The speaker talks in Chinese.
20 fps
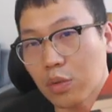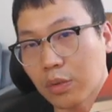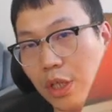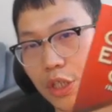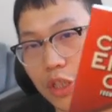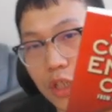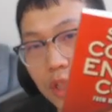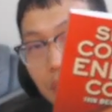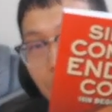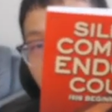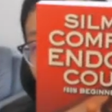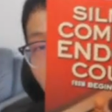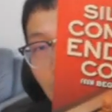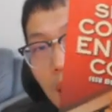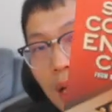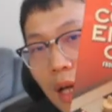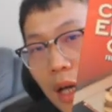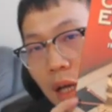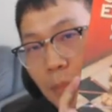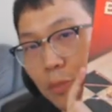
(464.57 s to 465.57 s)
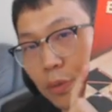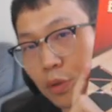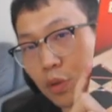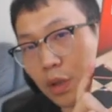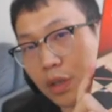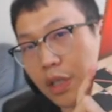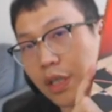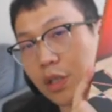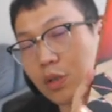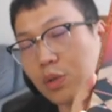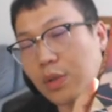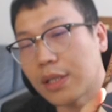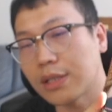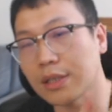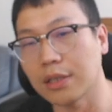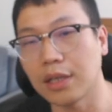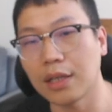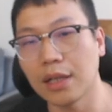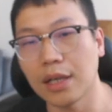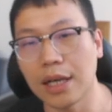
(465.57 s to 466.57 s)
呢是一个很不错的一个选择
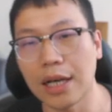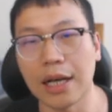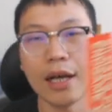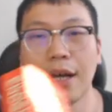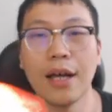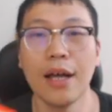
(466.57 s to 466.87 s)
啊。